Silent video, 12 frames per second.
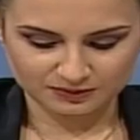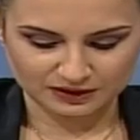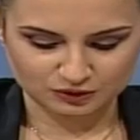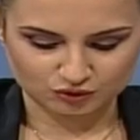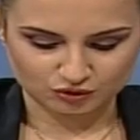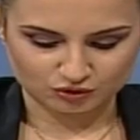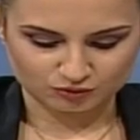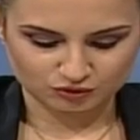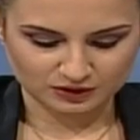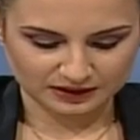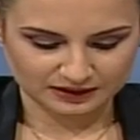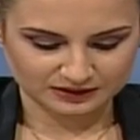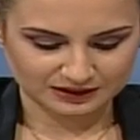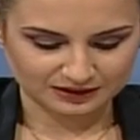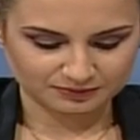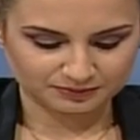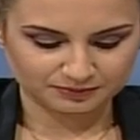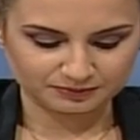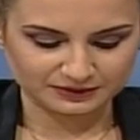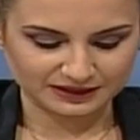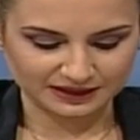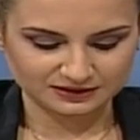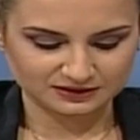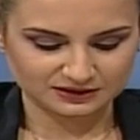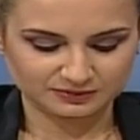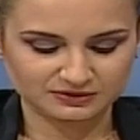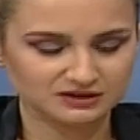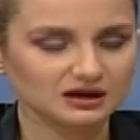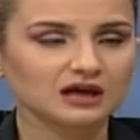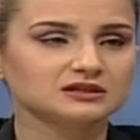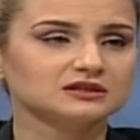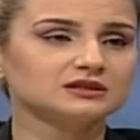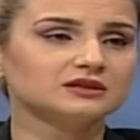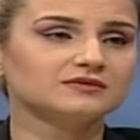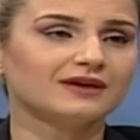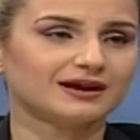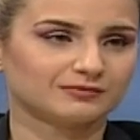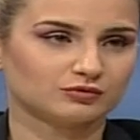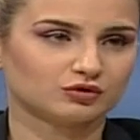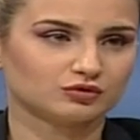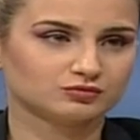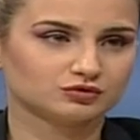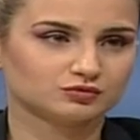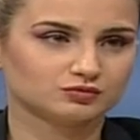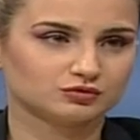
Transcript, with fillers: Bey soruyor Mudanya'dan kendisine bir rahatsızlık vermiyormuş bu